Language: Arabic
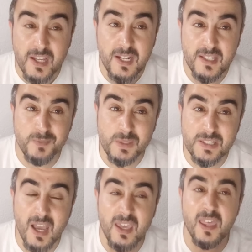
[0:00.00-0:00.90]
اللي
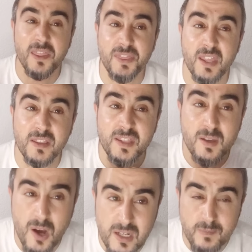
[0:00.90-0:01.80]
سميتها انسنتيف
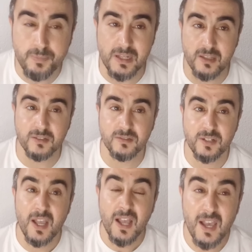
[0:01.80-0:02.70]
والامبليو
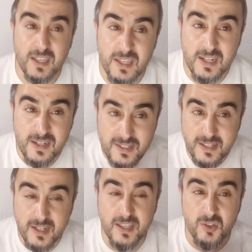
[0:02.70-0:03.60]
اي الناس
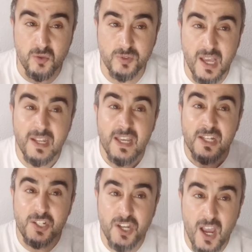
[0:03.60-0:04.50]
ديال انكزوتال
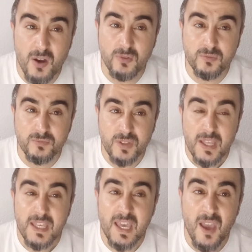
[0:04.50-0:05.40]
جاو
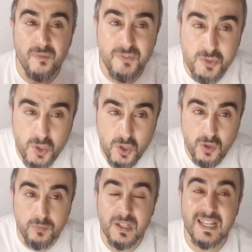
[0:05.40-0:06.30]

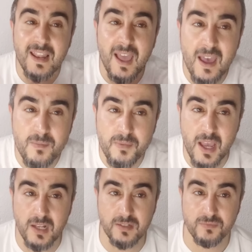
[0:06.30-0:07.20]
يحفزوهم العمل
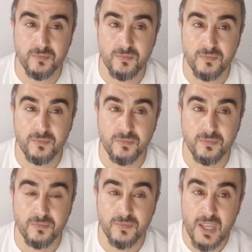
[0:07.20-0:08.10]

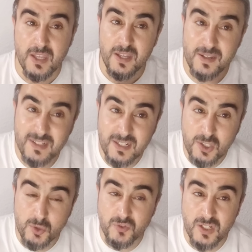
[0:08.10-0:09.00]
الناس اللي
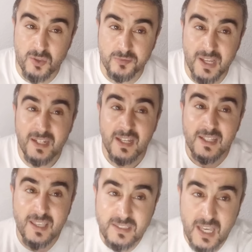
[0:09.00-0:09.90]
كتوتر انكزوتال
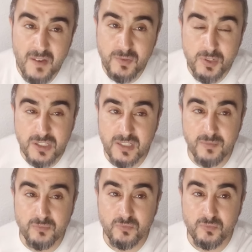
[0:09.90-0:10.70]
كتخاف تمشي تخدم